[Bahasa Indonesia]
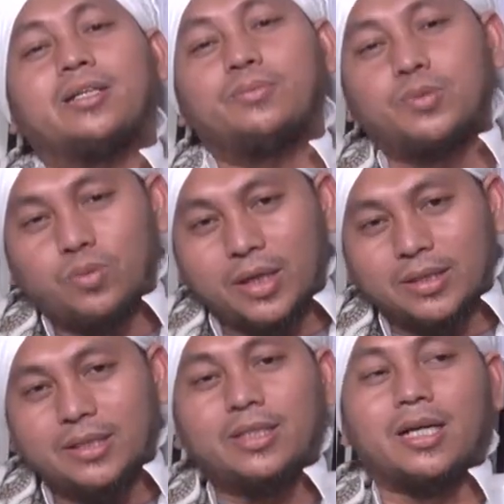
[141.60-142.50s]
kebutuhan
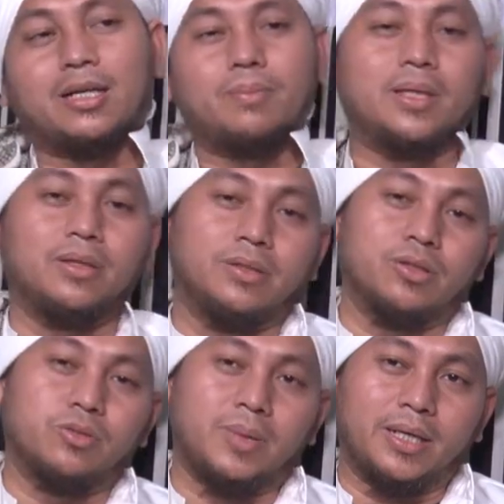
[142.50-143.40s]
kita kepada Allah
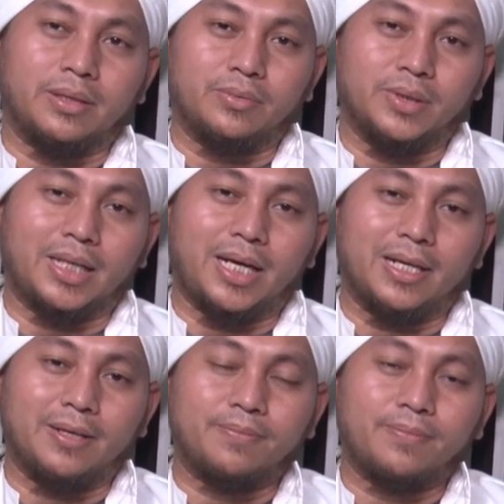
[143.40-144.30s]
subhanahu wa ta'ala.